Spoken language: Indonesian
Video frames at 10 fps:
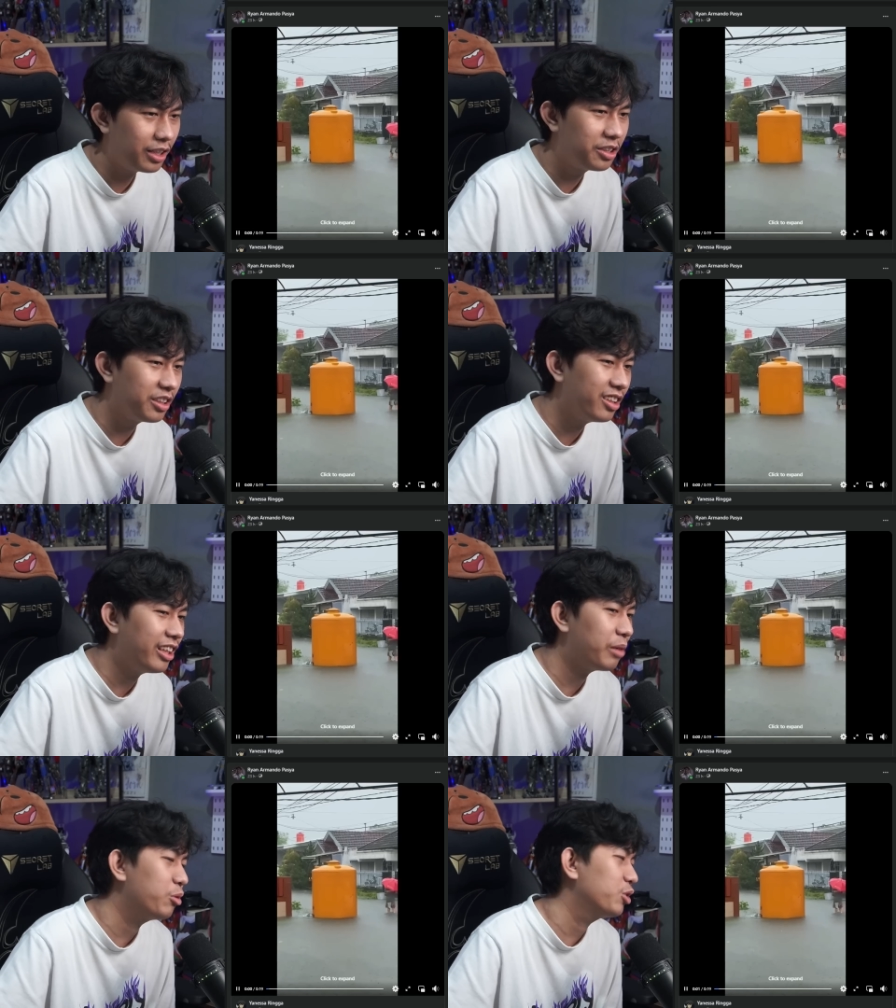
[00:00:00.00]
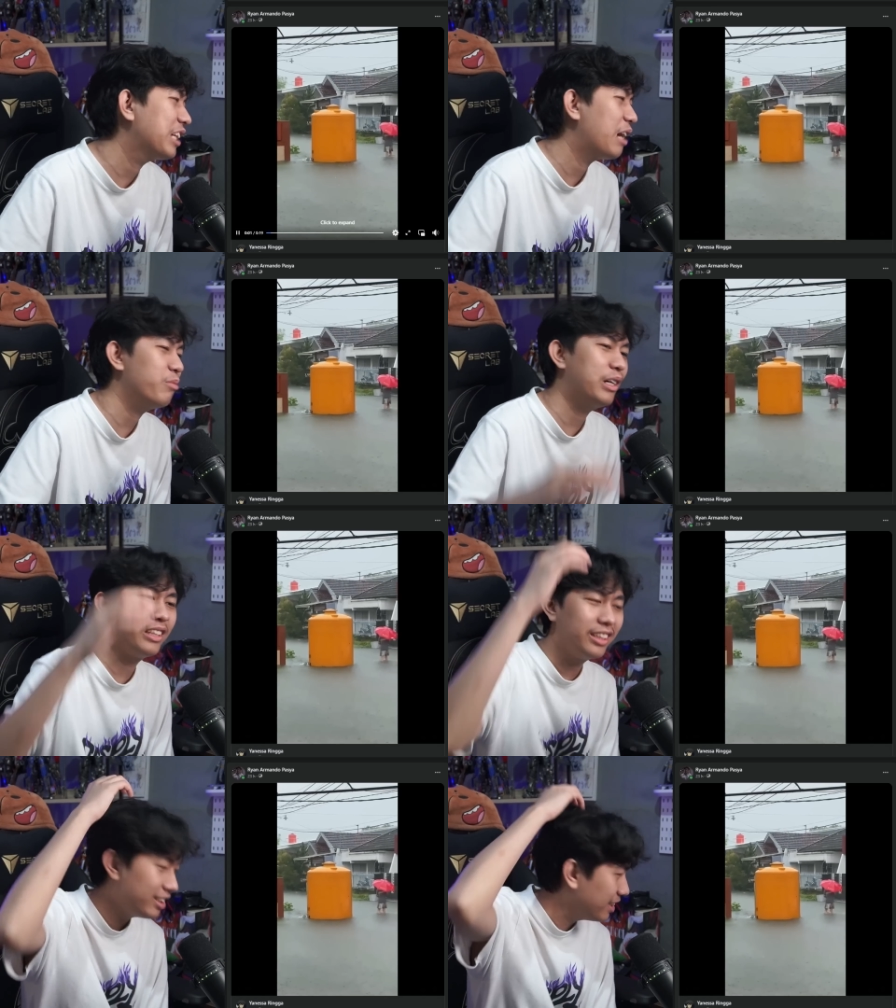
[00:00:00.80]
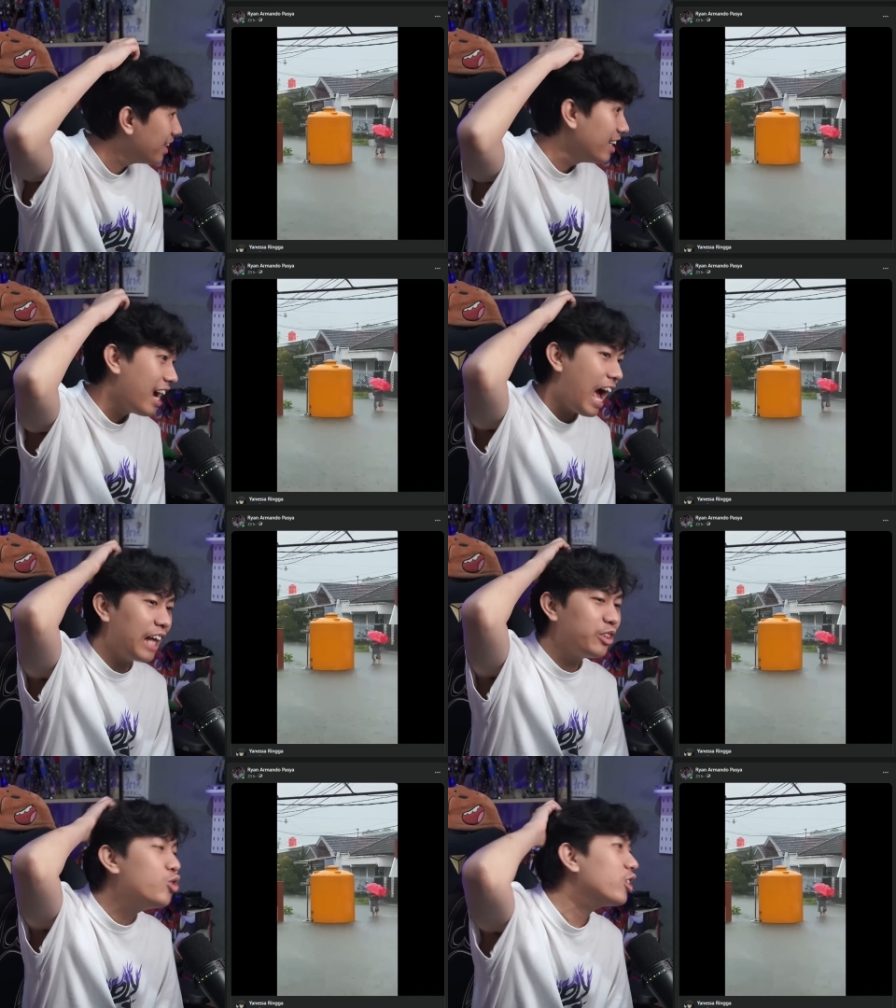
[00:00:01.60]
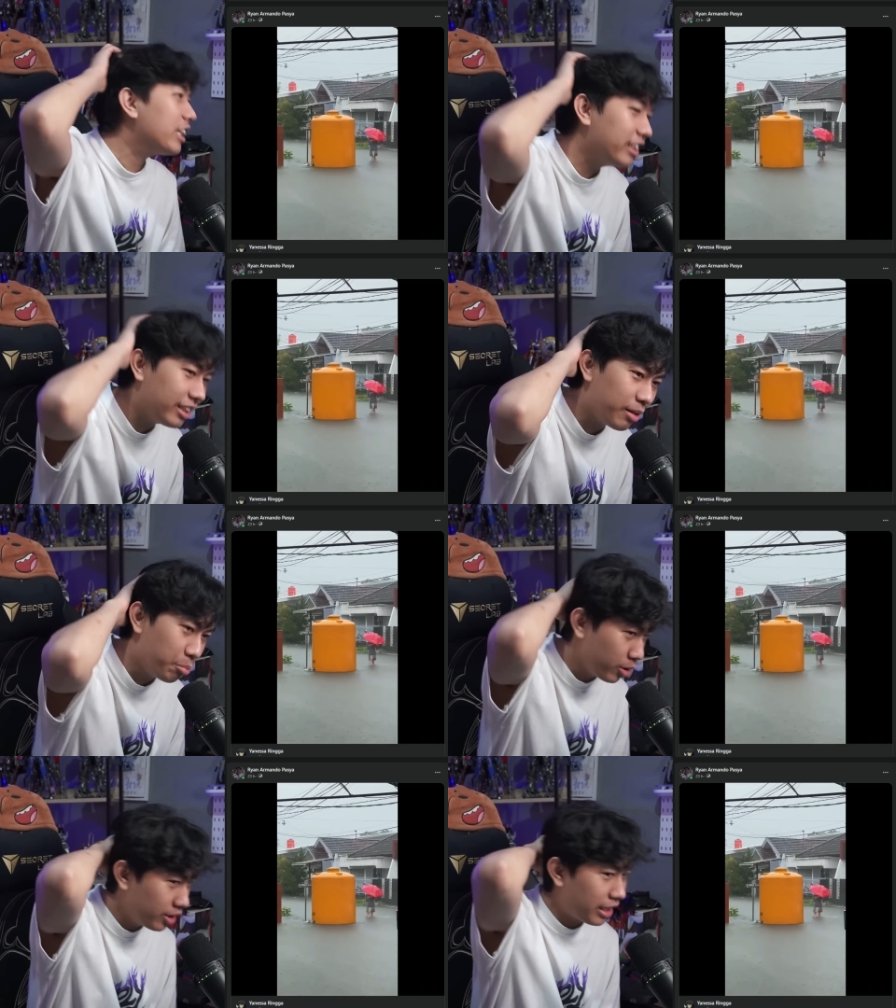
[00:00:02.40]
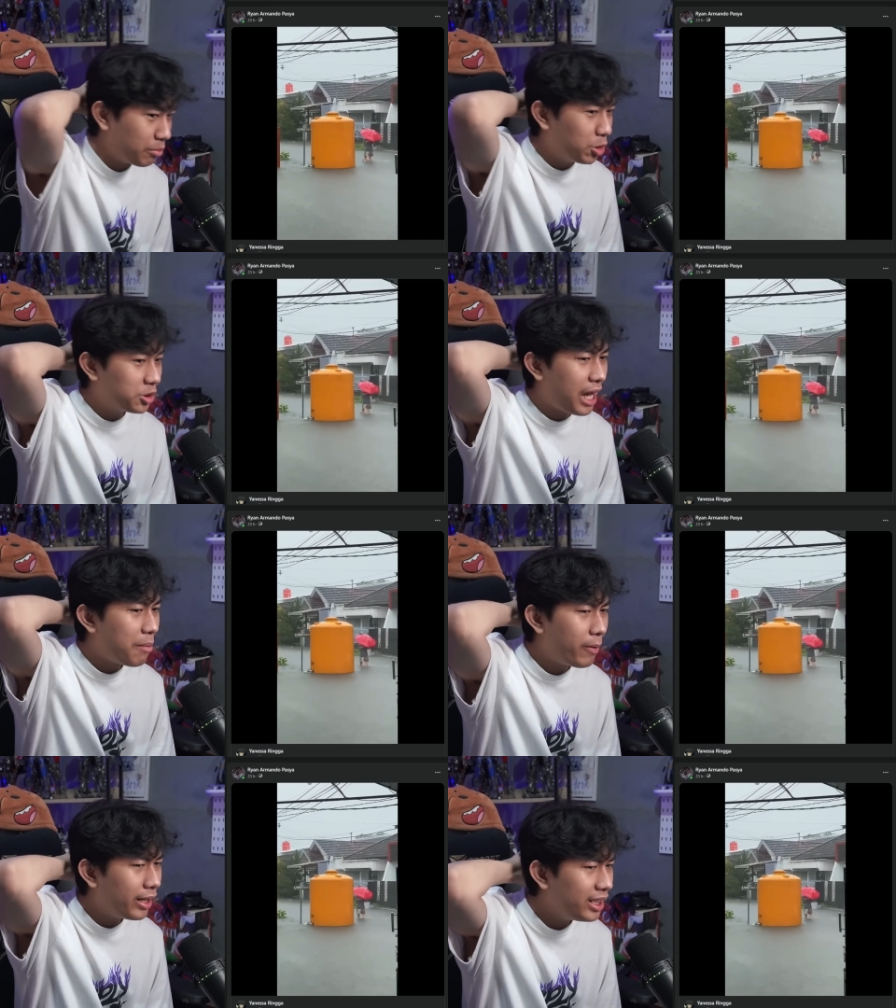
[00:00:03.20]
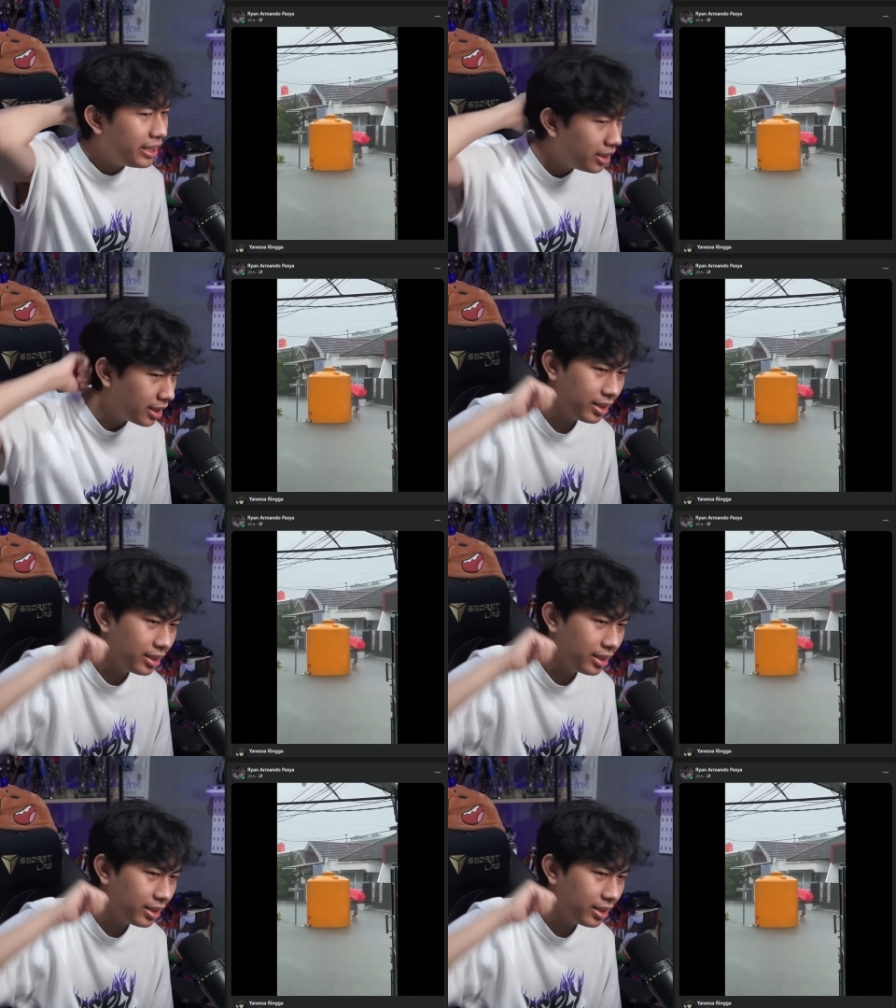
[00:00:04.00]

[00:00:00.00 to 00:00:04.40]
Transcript: si tenmon siapa anjing hanyut aja eh, tenmonnya tenmon siapa ini